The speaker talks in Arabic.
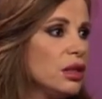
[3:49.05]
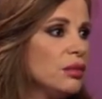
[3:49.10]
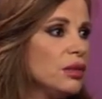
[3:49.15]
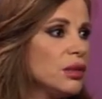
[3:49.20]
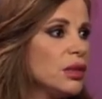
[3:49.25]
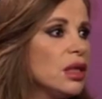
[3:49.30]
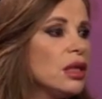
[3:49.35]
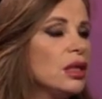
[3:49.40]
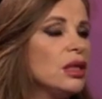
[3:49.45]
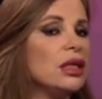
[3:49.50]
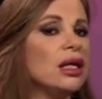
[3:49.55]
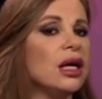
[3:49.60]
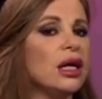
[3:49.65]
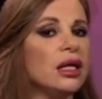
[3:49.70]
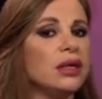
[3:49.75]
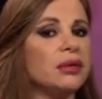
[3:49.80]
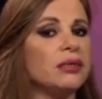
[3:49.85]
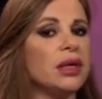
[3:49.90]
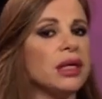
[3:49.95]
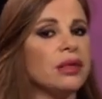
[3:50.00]
بضل
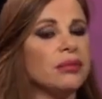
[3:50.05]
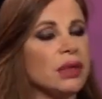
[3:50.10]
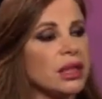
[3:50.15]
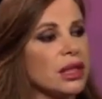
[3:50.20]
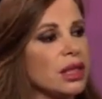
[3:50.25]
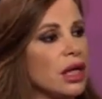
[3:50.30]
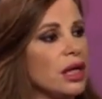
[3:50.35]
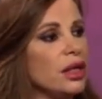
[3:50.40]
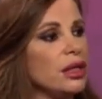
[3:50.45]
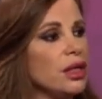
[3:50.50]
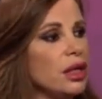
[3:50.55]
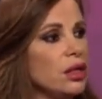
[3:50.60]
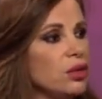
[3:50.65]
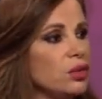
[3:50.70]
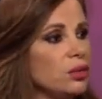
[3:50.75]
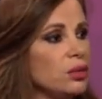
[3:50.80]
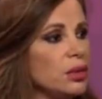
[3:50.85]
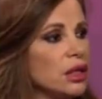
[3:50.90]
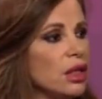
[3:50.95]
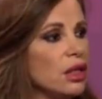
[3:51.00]
القلب قد ما
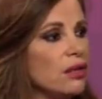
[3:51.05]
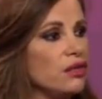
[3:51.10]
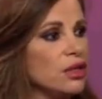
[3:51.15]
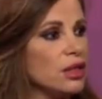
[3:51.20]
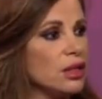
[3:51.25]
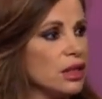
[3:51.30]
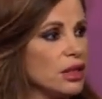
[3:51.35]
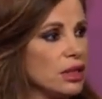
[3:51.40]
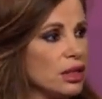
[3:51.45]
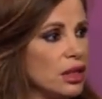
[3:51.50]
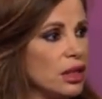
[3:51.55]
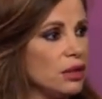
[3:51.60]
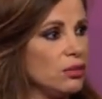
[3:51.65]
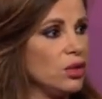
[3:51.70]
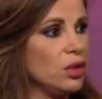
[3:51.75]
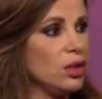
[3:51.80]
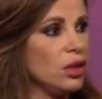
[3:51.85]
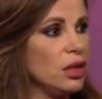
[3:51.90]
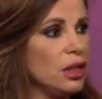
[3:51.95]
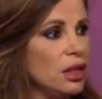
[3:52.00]
تخانقوا بضل في
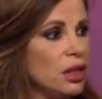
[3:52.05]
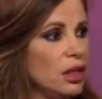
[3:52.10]
تسامح